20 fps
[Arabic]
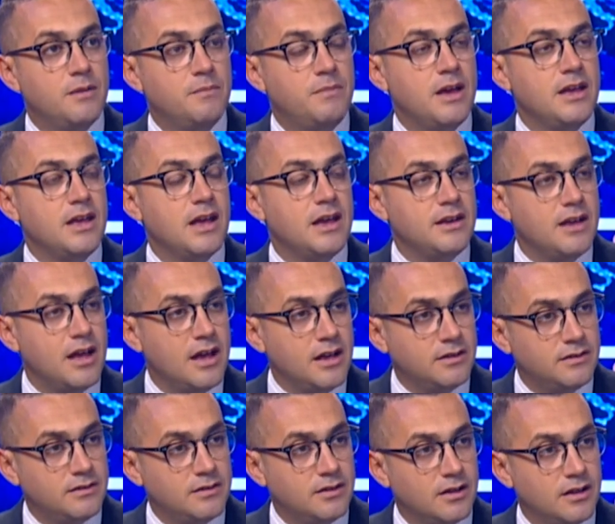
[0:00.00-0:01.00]

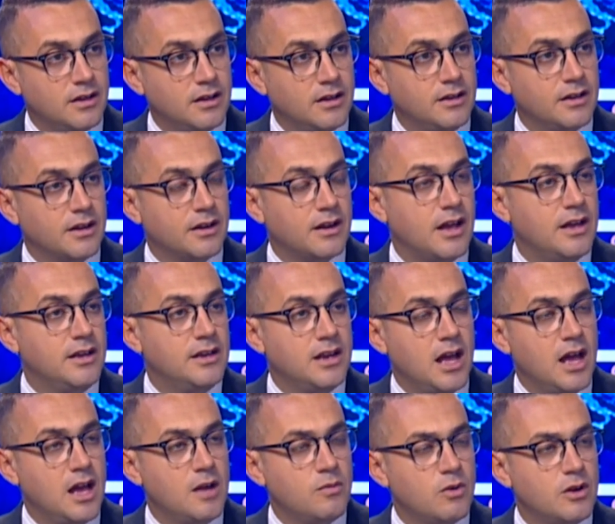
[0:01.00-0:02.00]
بيانات للرأي
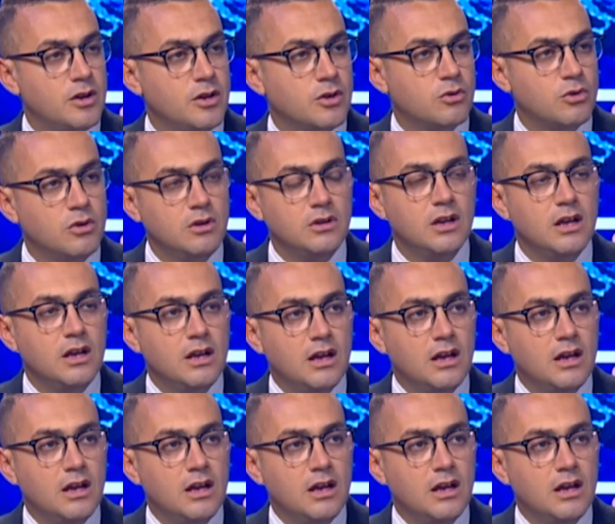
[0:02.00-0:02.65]
العام ولكل